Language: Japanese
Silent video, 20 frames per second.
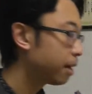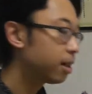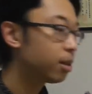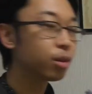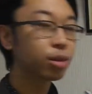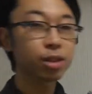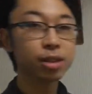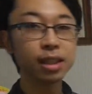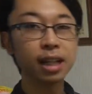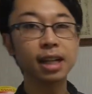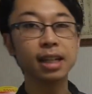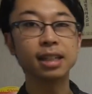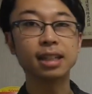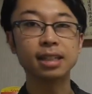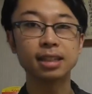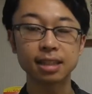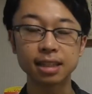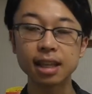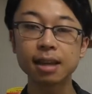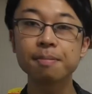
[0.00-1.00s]
まり良くない
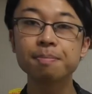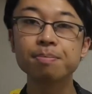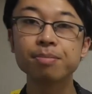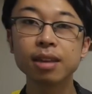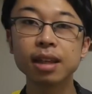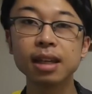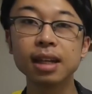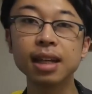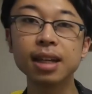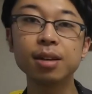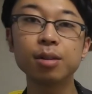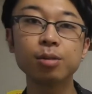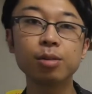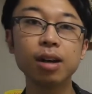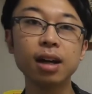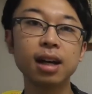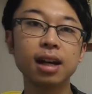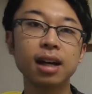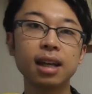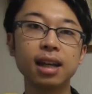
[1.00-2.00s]
ですねリン
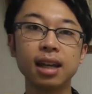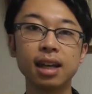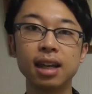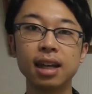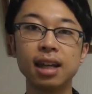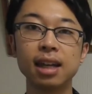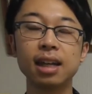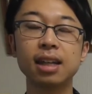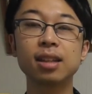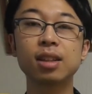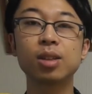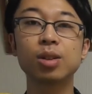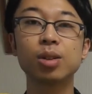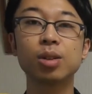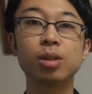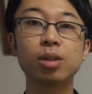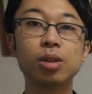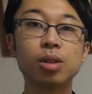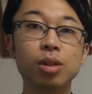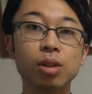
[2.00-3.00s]
は、えー
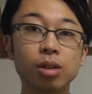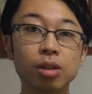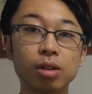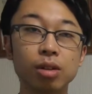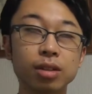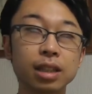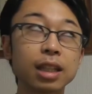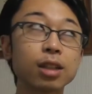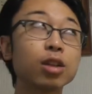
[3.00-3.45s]
と、